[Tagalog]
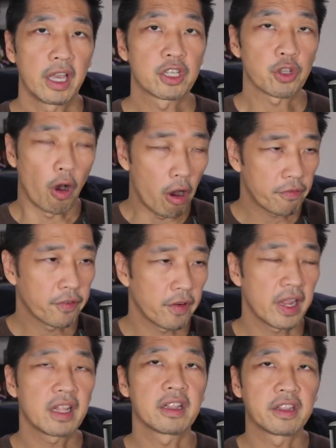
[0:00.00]
is
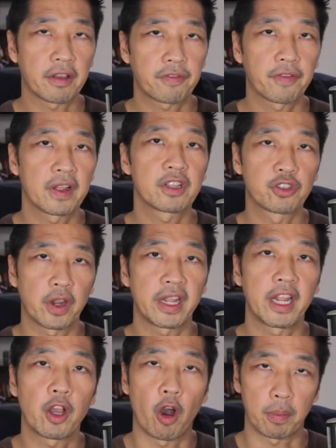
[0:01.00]
offering different
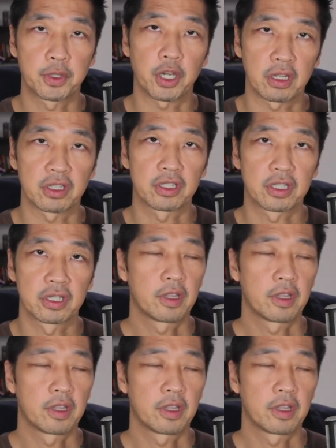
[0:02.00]
trading options.